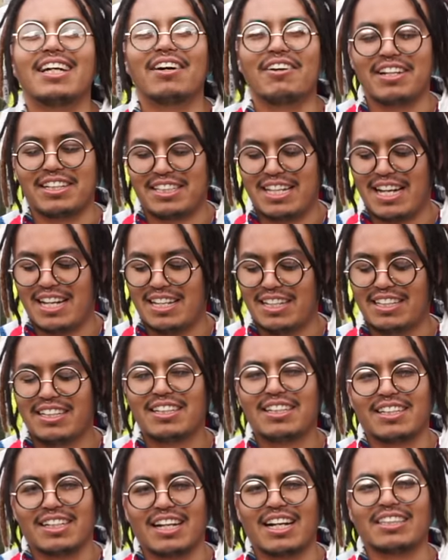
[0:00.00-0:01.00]
ahorita,
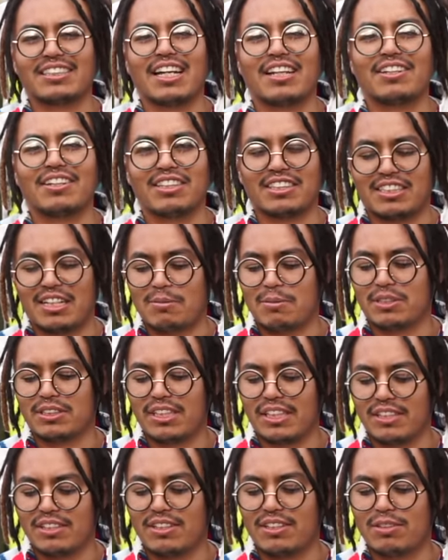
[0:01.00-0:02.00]
gracias a Dios, estamos
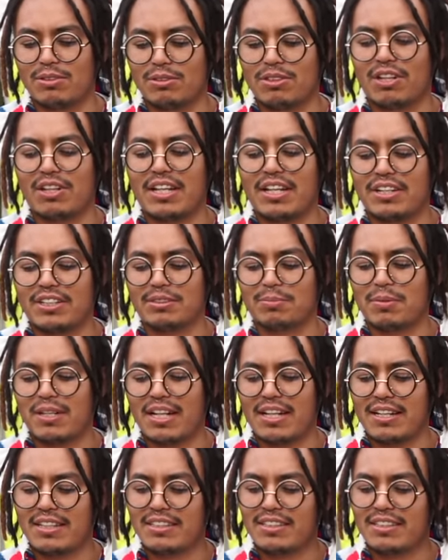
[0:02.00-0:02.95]
siendo uno de ellos, mira.